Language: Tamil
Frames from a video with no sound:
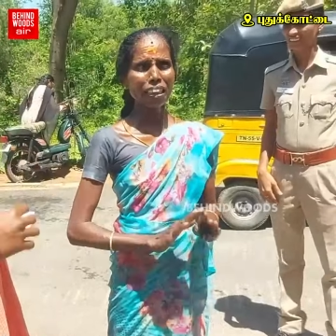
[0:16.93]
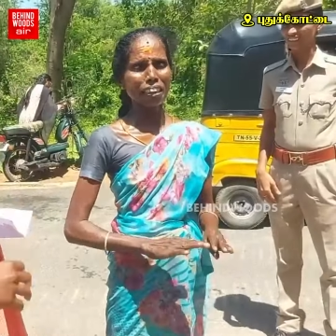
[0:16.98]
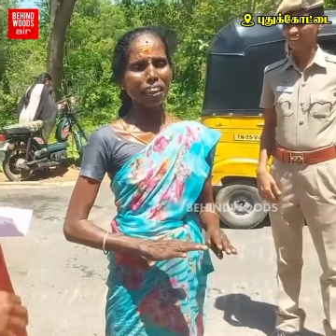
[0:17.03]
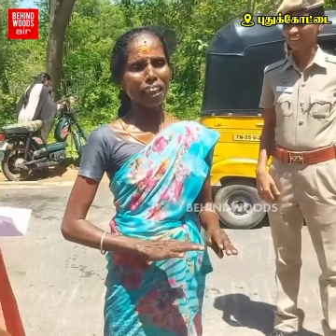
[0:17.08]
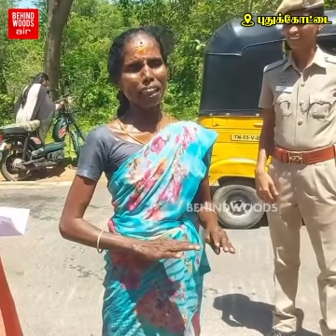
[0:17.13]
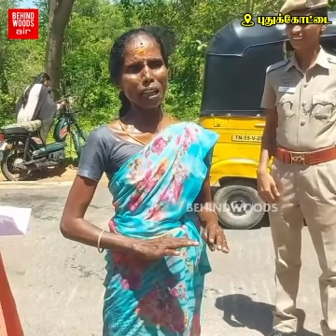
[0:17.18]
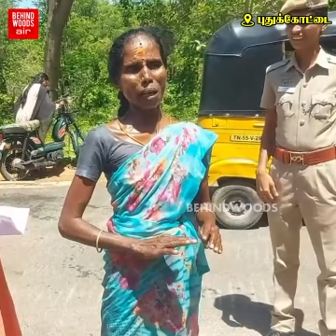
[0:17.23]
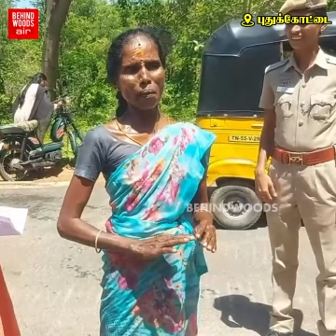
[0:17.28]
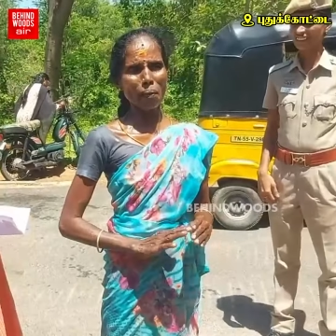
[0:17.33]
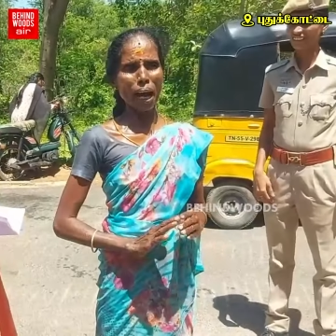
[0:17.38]

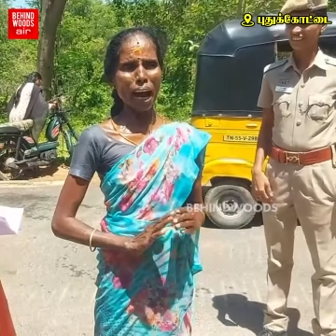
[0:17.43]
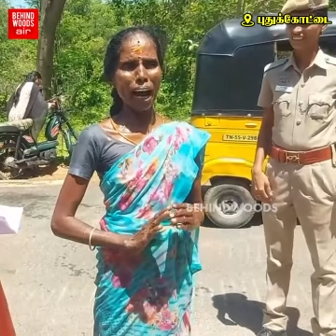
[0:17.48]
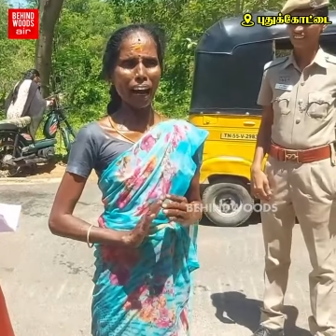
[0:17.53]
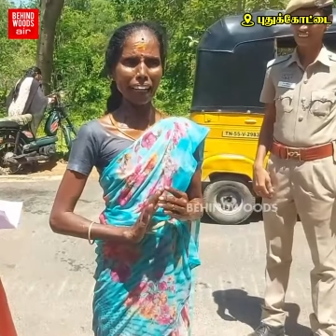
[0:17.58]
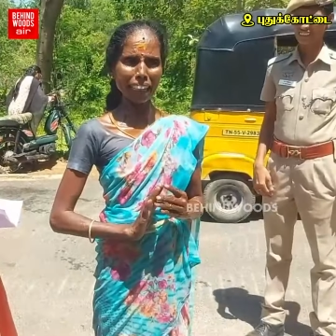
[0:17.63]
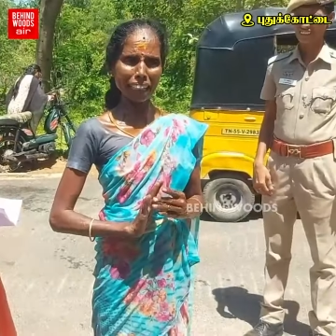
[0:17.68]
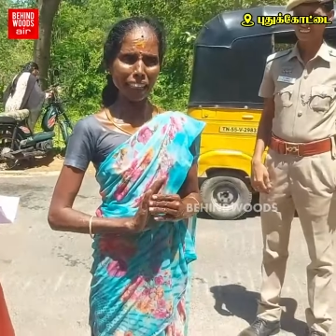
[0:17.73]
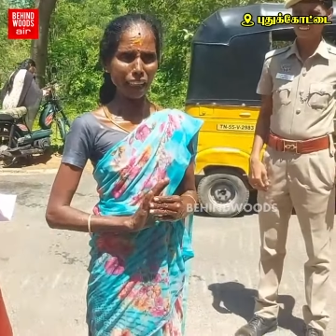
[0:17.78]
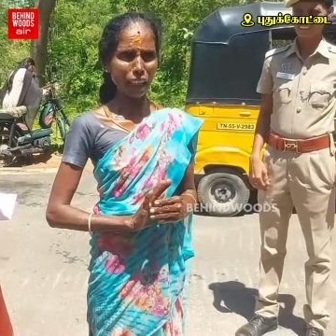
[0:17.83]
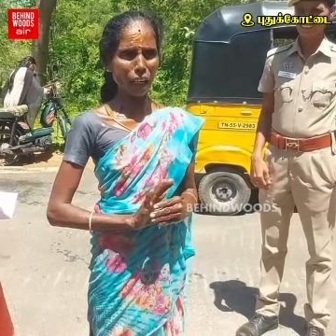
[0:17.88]
எல்லாமே
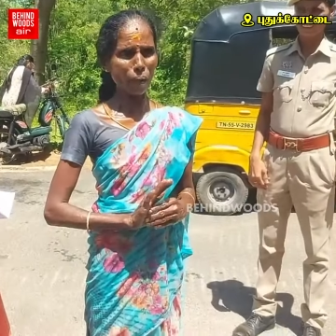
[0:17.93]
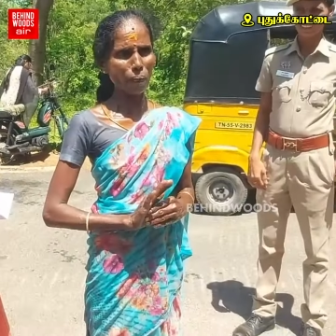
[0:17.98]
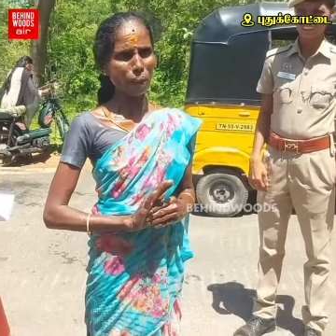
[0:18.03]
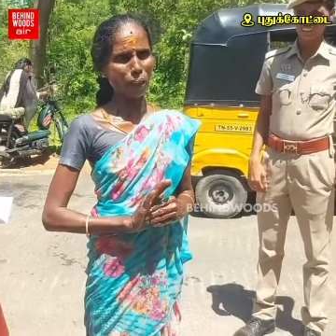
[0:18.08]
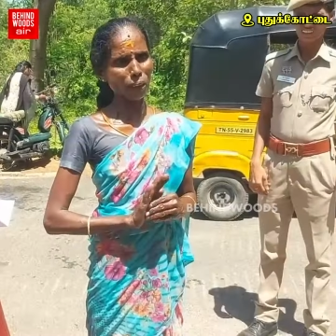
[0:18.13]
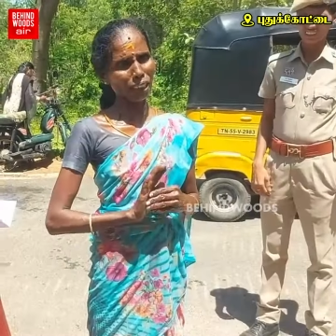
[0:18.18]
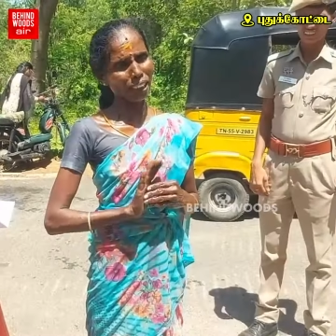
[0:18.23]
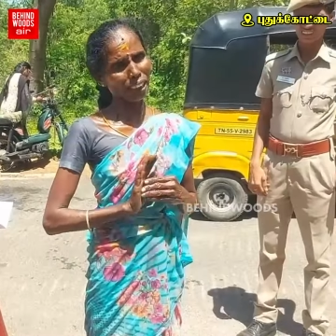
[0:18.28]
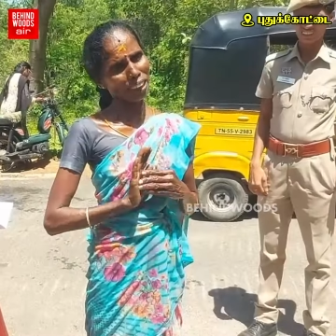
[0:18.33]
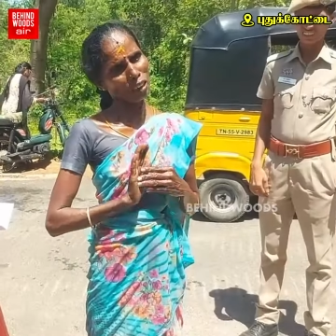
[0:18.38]
ஆசு
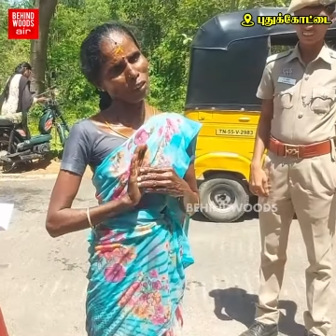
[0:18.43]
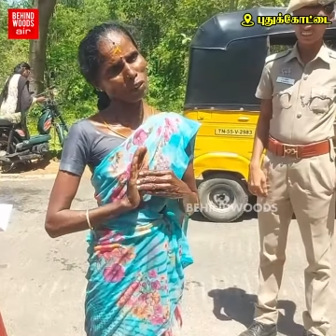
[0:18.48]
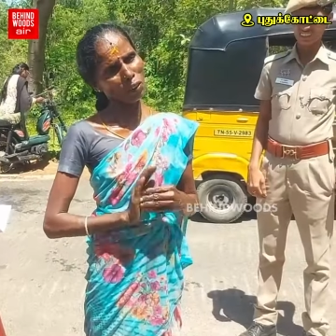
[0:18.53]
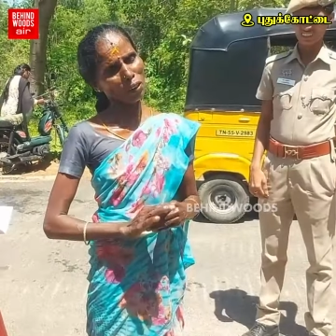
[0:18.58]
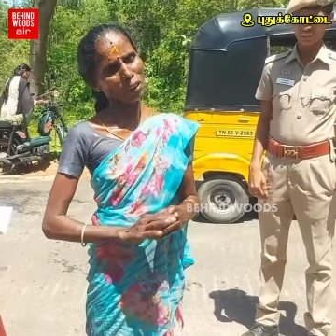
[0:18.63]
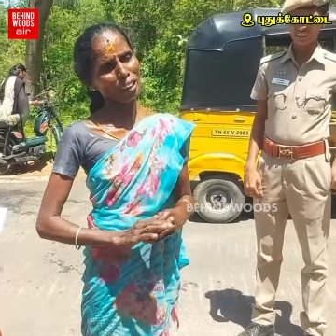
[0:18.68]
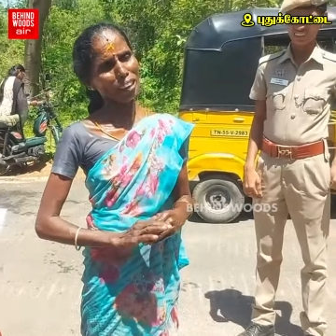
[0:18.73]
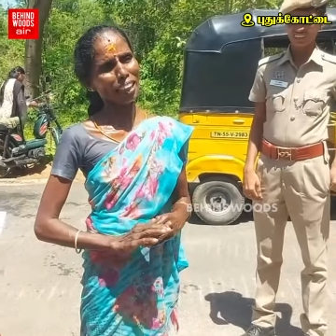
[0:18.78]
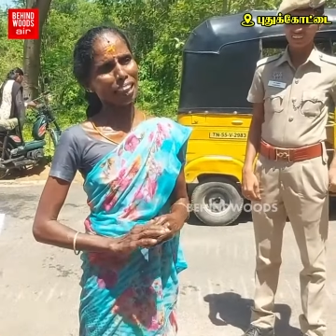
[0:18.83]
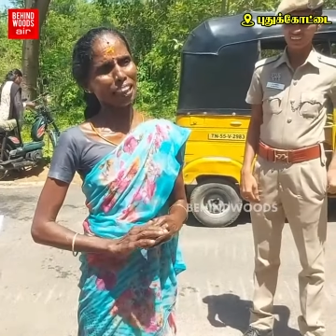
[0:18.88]
காப்பி இருக்கு
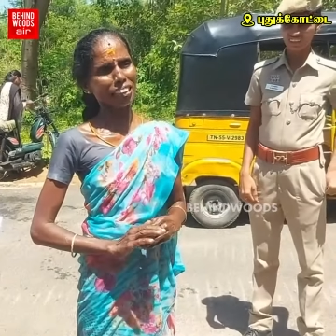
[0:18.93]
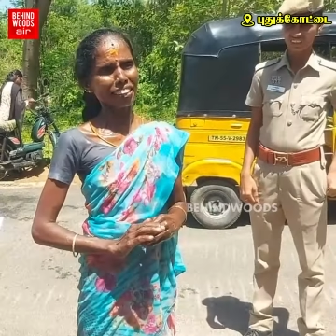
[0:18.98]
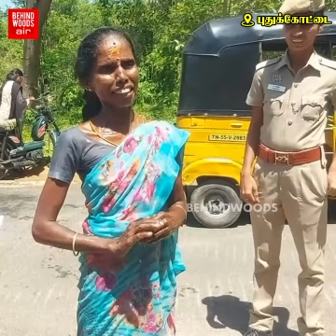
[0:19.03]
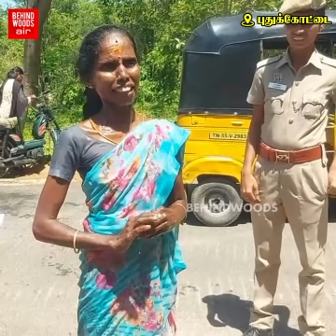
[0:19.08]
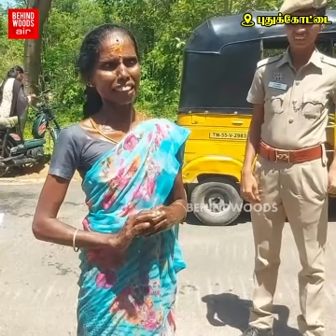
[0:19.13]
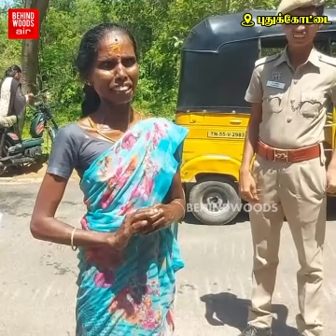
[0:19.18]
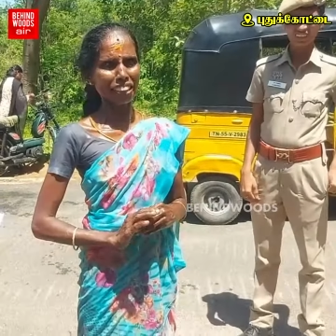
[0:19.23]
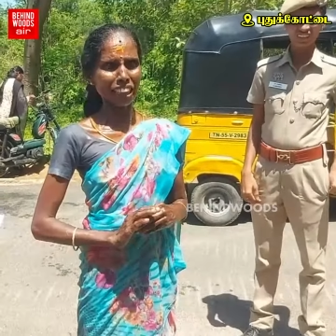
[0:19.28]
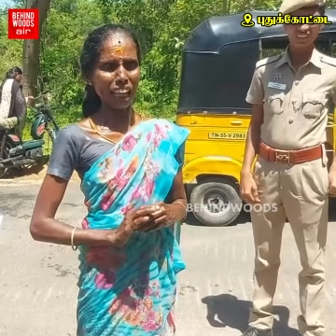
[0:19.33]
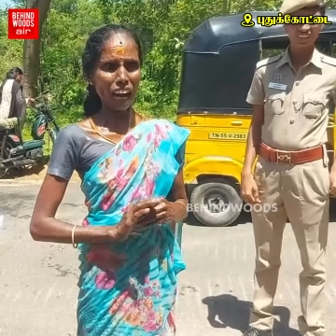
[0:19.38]
போதில்
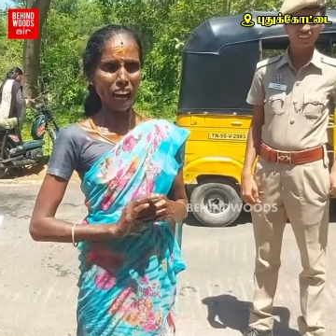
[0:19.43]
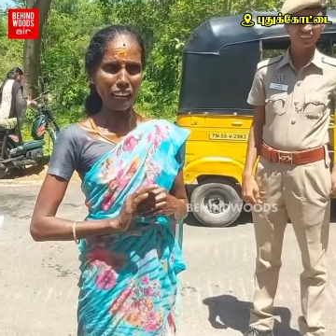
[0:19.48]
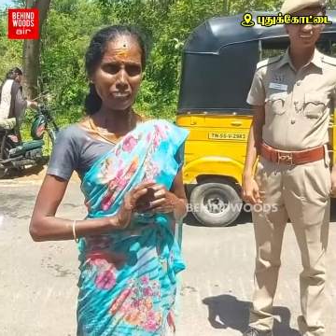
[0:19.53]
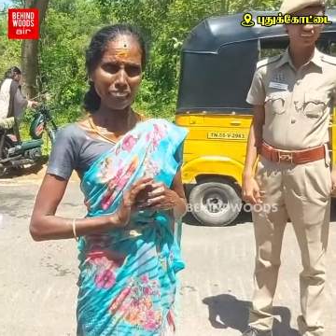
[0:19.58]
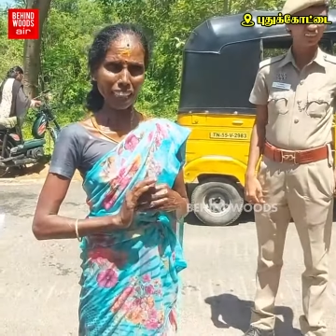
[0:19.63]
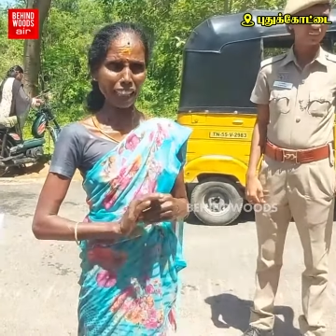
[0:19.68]
ஜெயிச்சு